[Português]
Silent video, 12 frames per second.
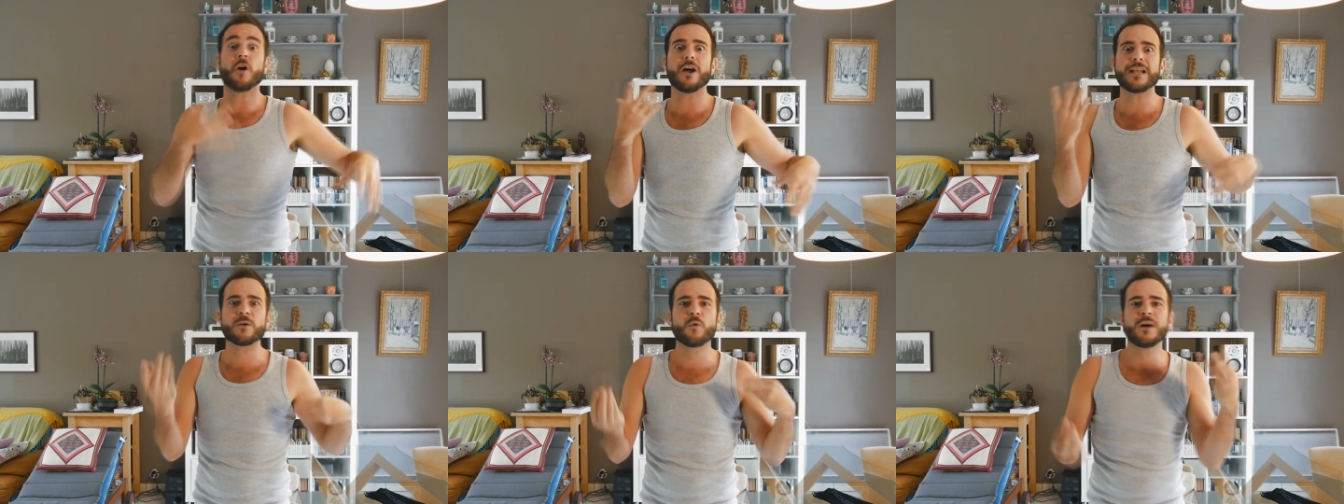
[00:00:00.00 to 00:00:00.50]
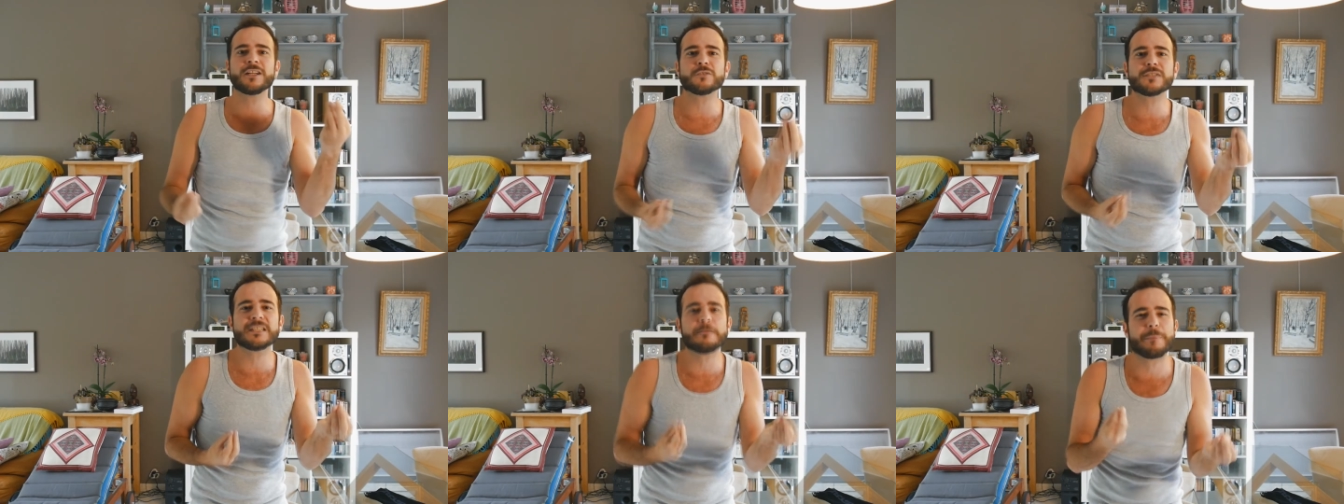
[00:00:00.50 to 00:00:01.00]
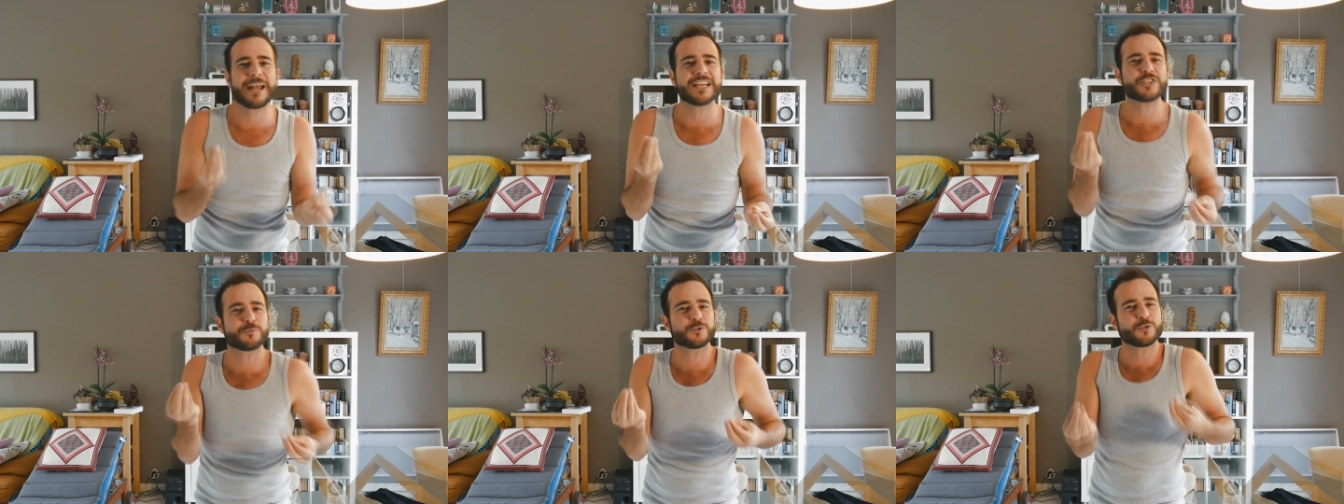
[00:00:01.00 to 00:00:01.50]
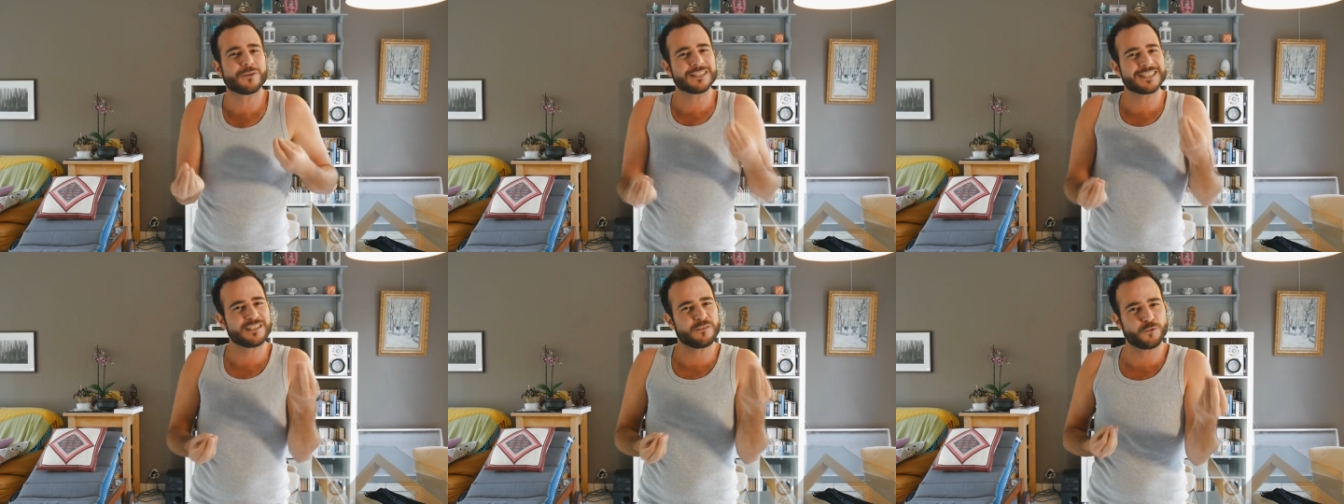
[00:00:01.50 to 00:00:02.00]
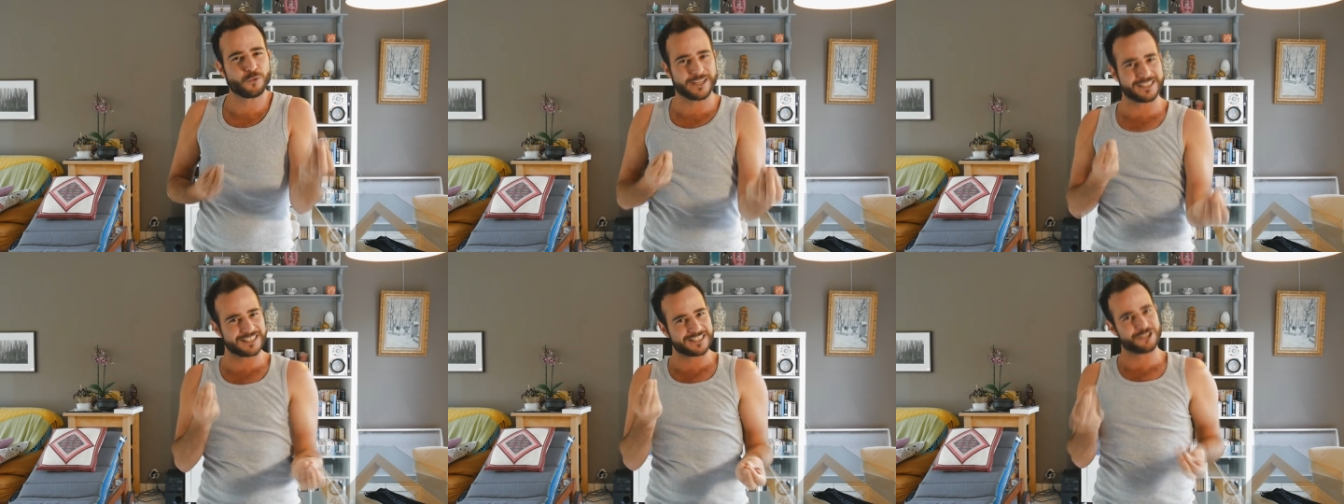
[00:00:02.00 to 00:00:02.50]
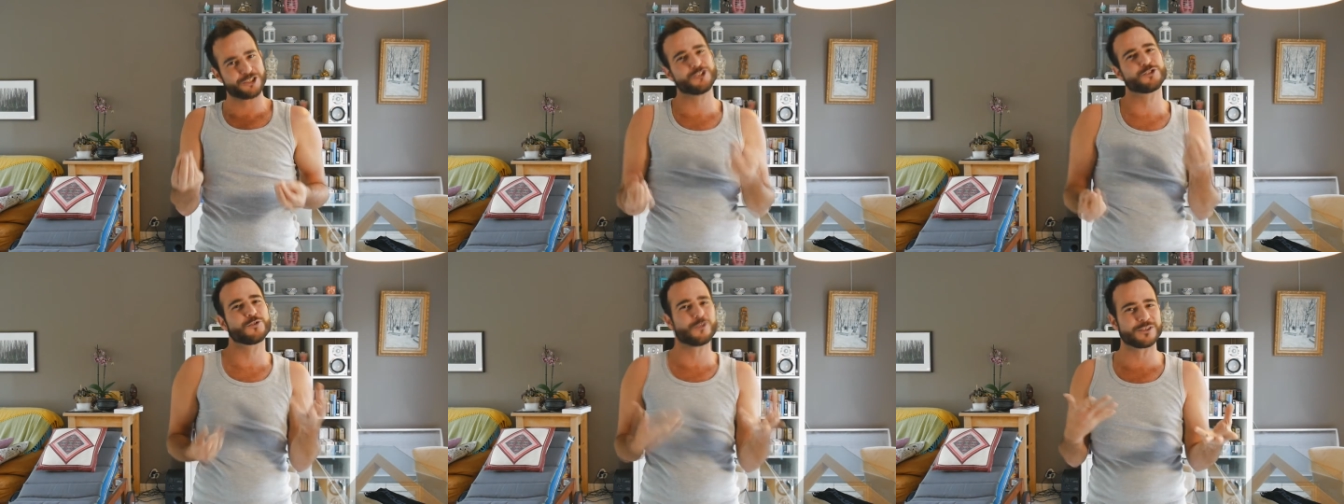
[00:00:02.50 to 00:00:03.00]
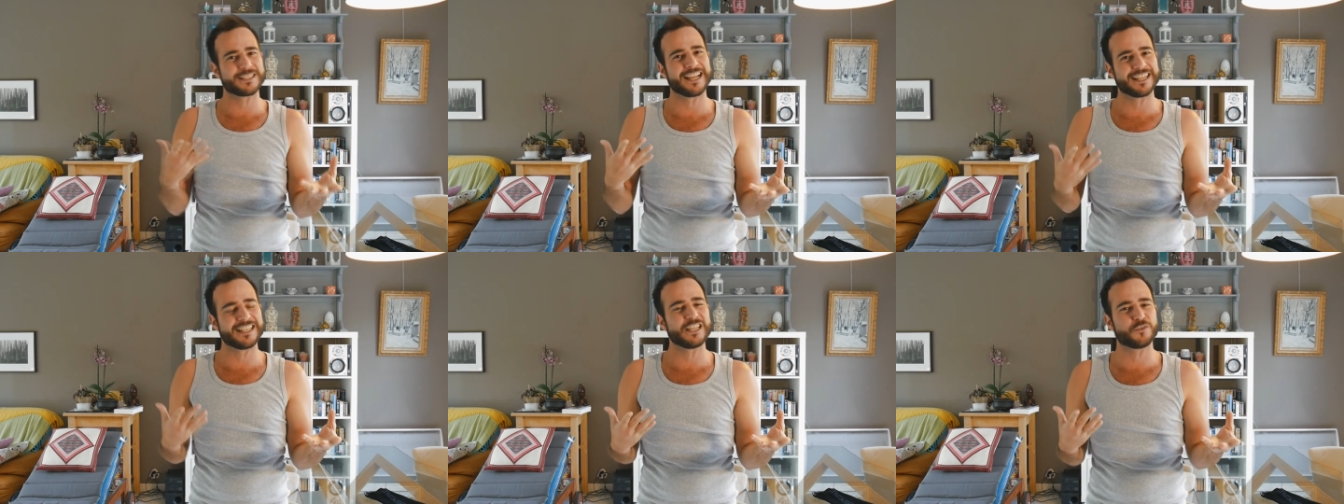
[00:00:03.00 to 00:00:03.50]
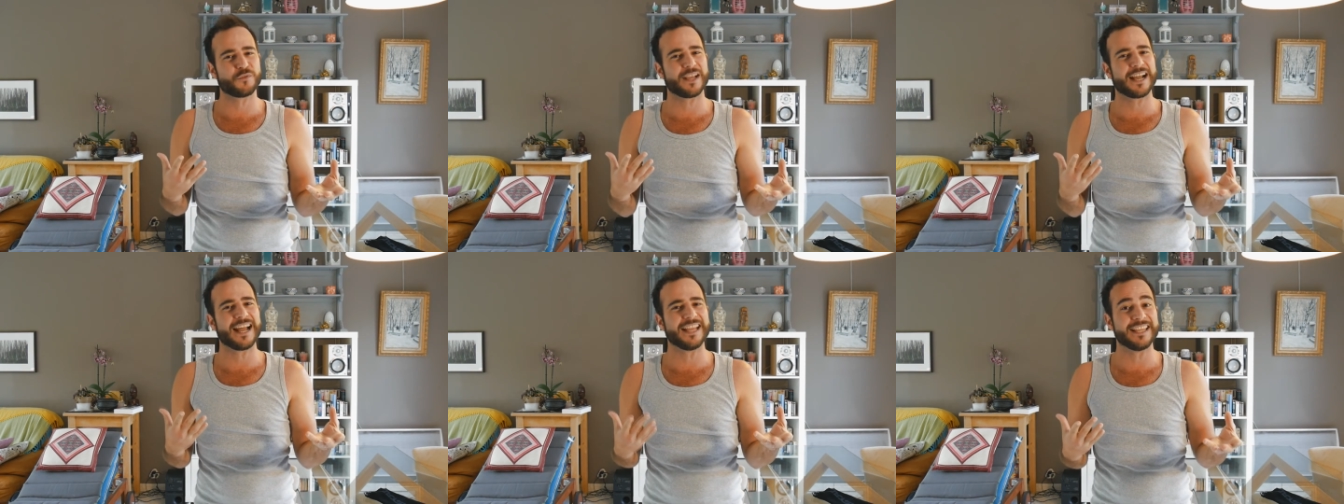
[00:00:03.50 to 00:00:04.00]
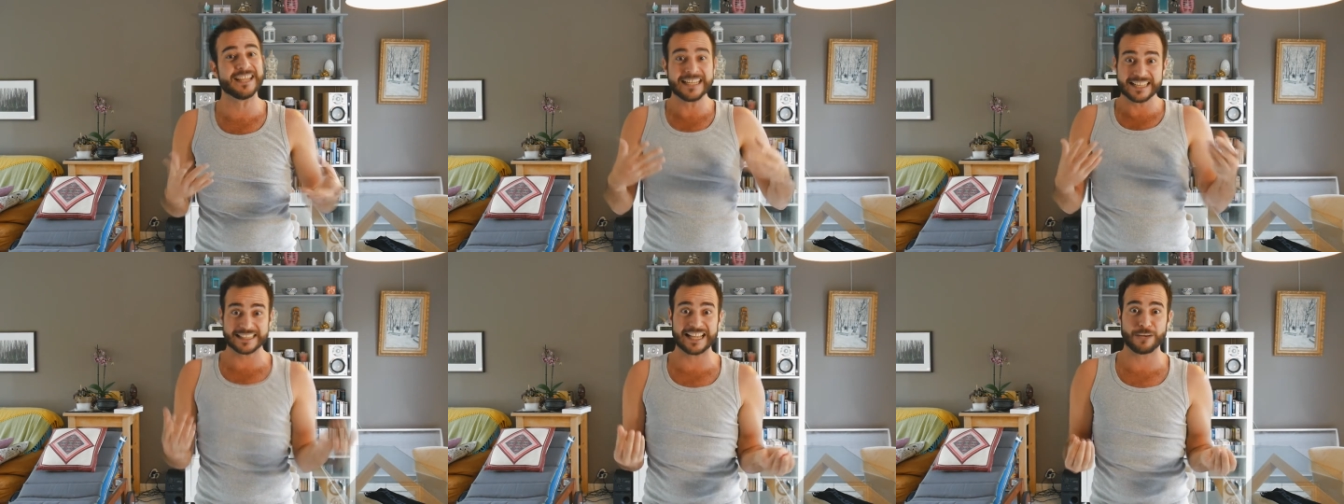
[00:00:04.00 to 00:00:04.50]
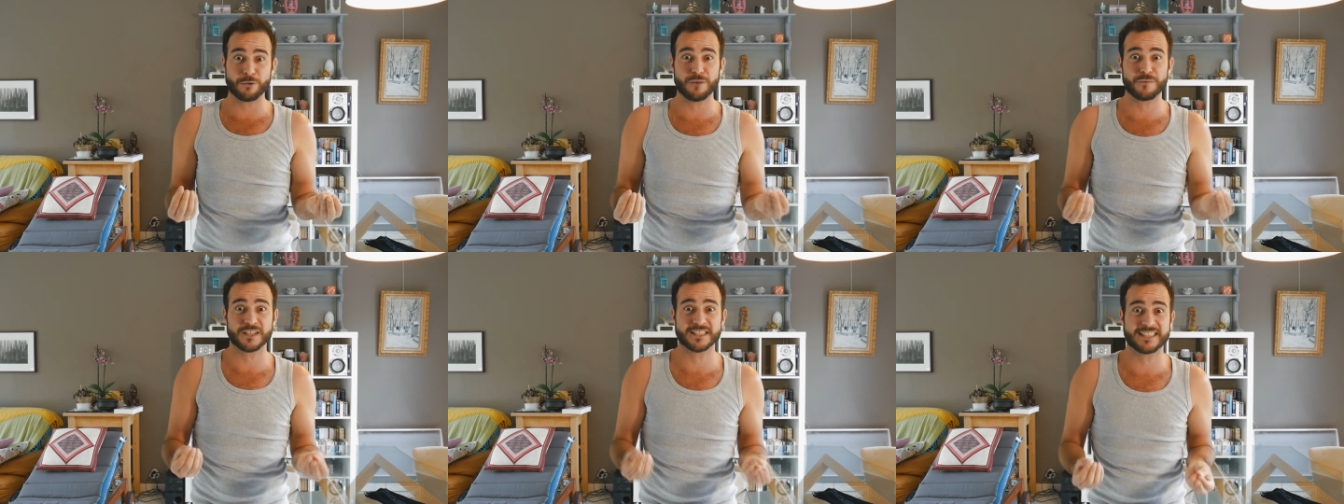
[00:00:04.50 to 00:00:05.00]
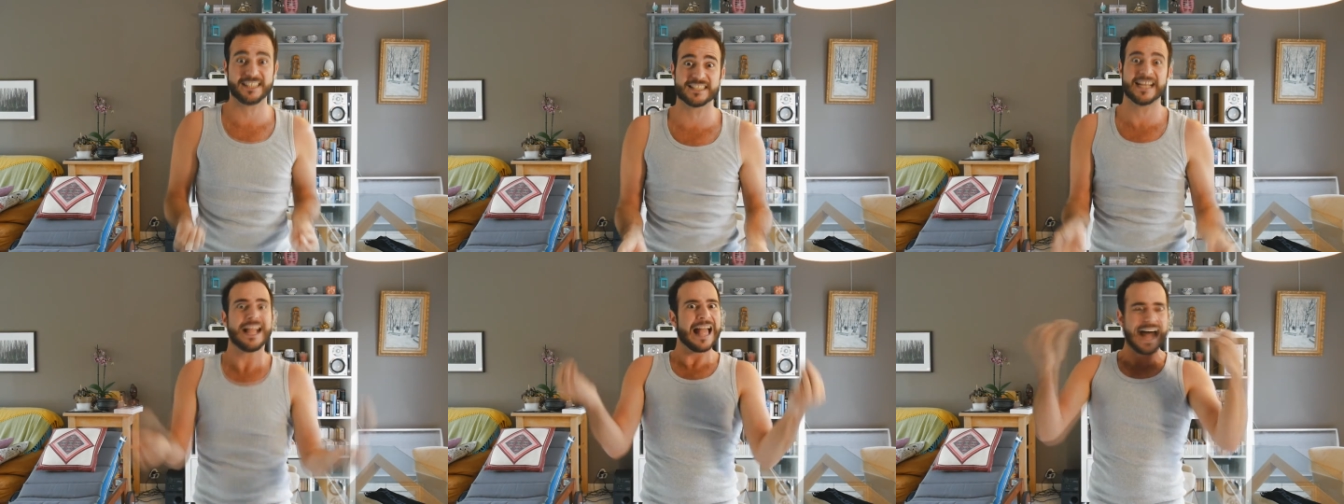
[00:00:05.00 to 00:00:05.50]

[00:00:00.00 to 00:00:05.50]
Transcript: Olha quantos empréstimos, quantas influências a gente não consegue identificar aí da língua francesa.